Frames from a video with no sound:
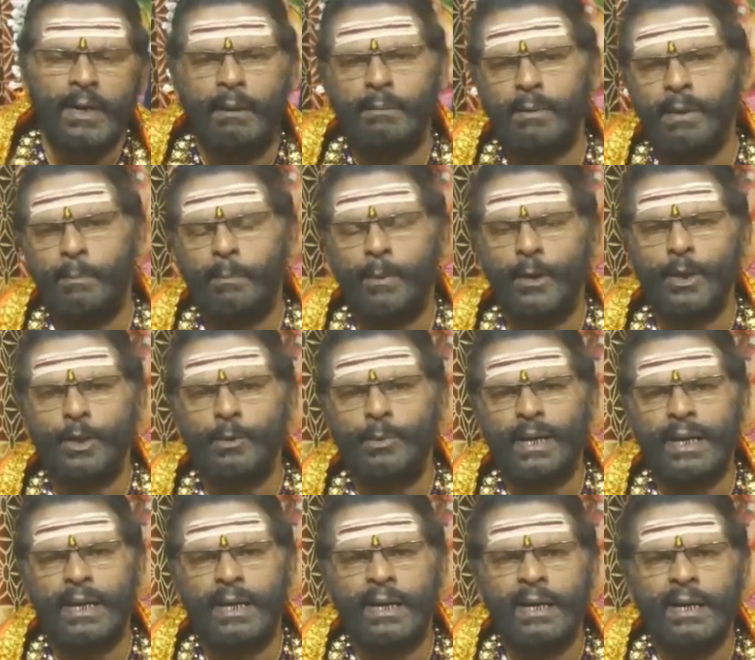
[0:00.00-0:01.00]
நாம்
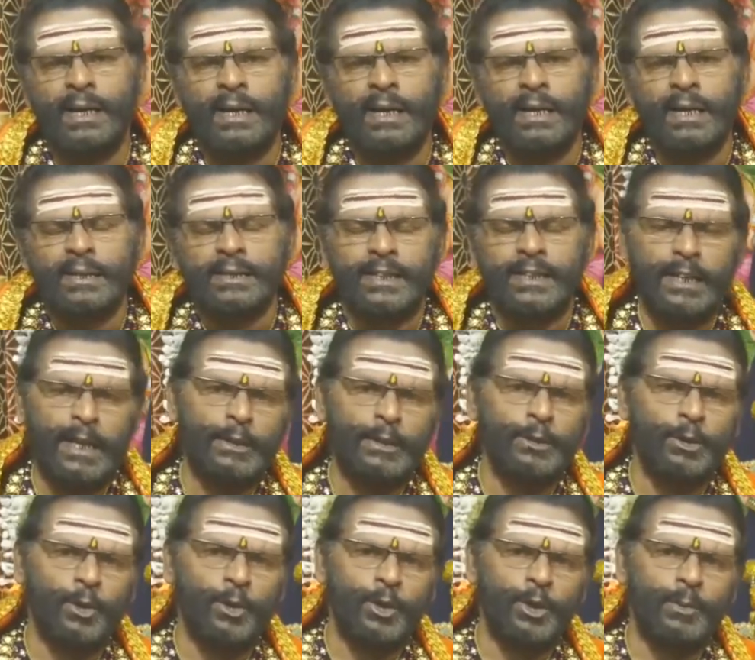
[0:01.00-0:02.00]
எப்பொழுதுமே
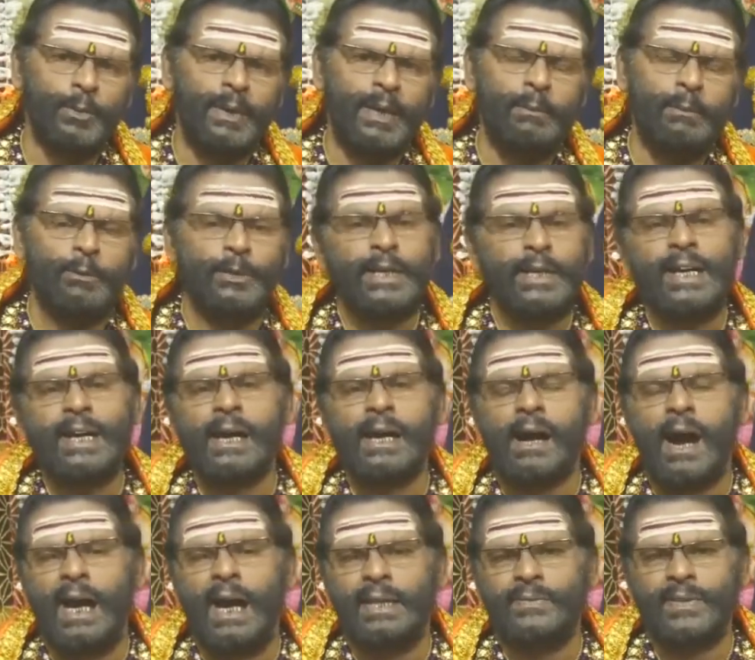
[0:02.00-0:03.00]
தினந்தோறுமே முன்னைய
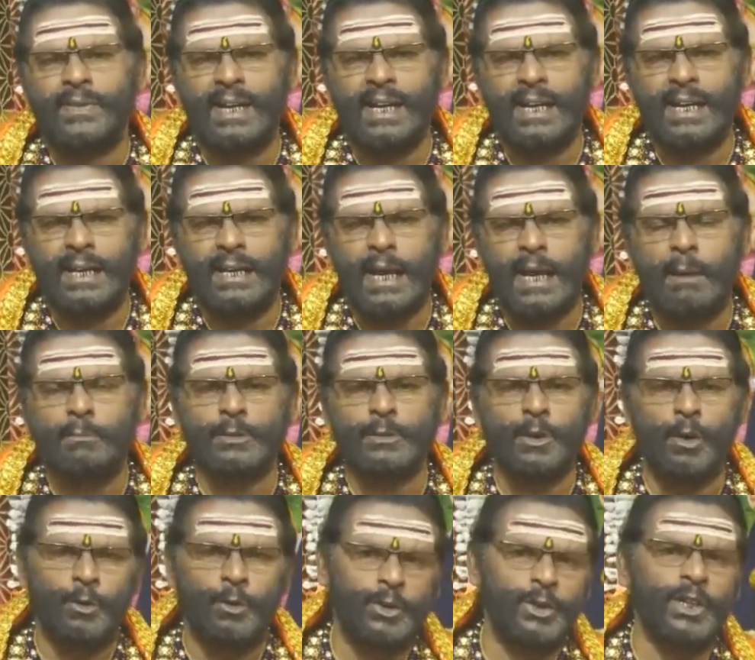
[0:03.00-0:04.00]
காலத்திலே எல்லாம்
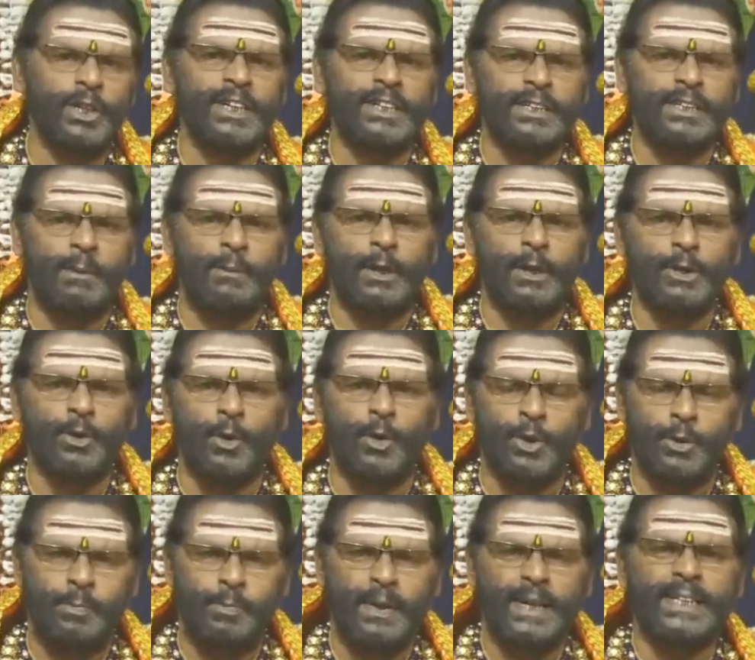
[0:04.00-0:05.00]
இந்த உண்ணுகின்ற பொழுது
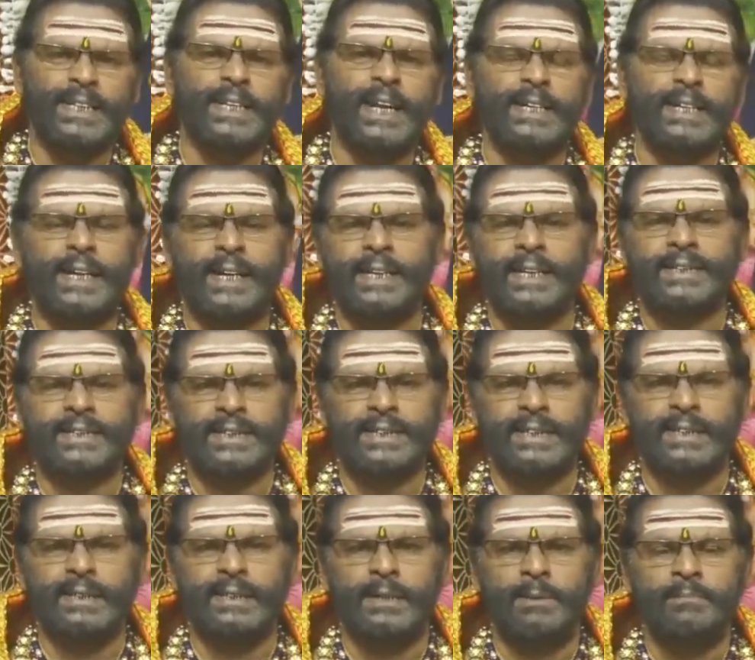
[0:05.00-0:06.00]
ஒரு பிடியை
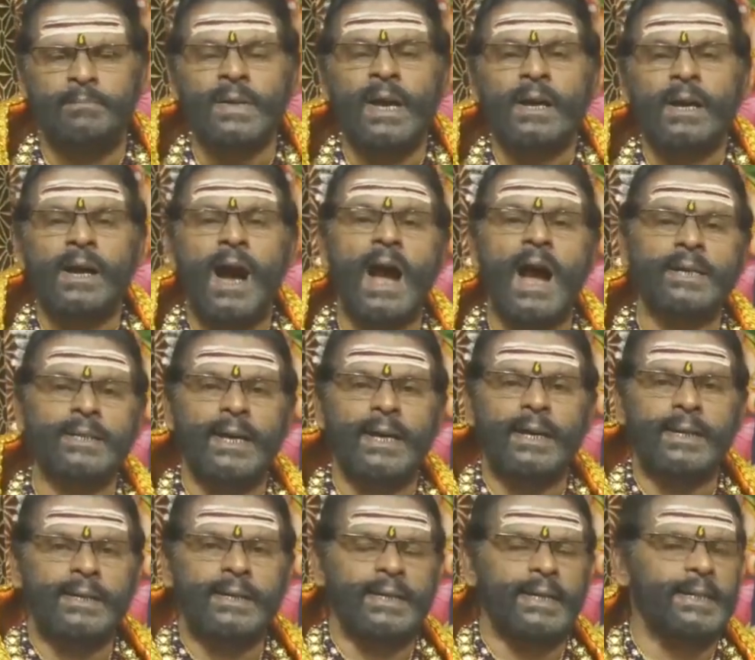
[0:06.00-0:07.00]
எடுத்து
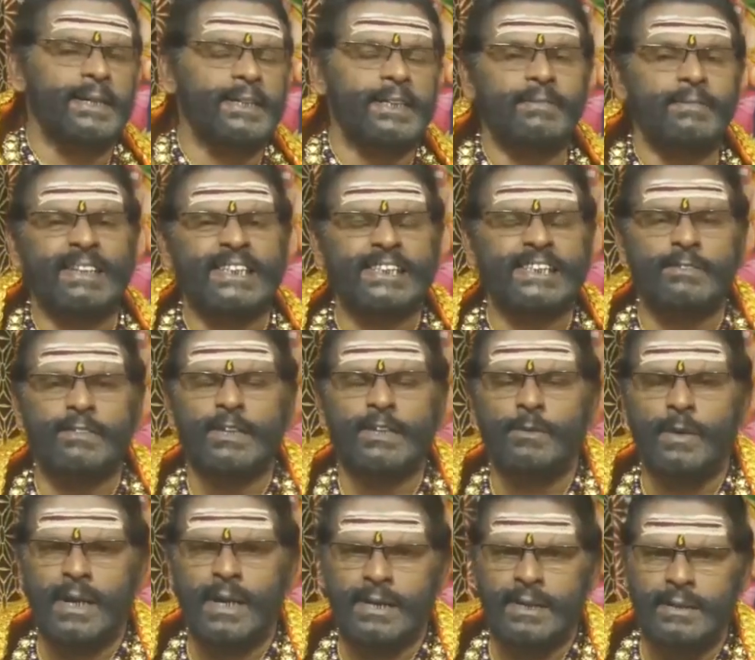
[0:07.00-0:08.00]
காக்கைக்கு என்று வைத்து
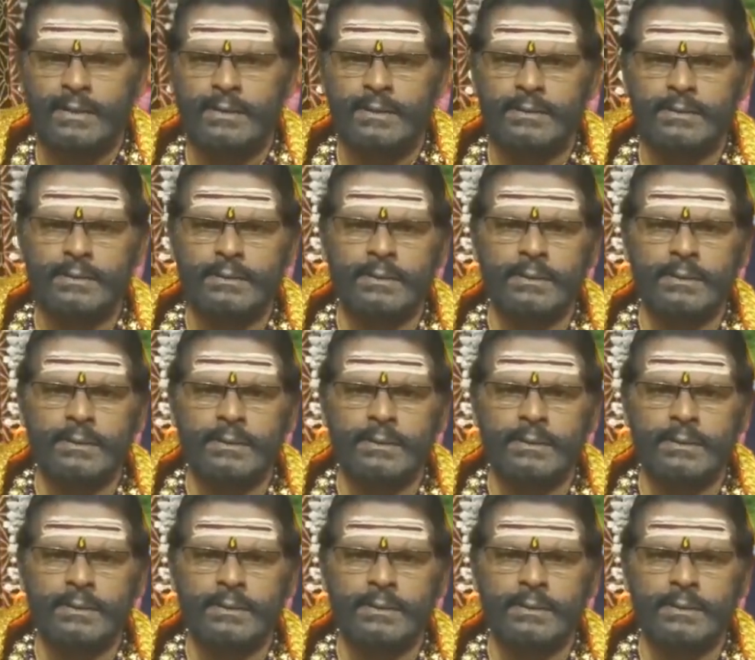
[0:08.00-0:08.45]
விடுவார்கள்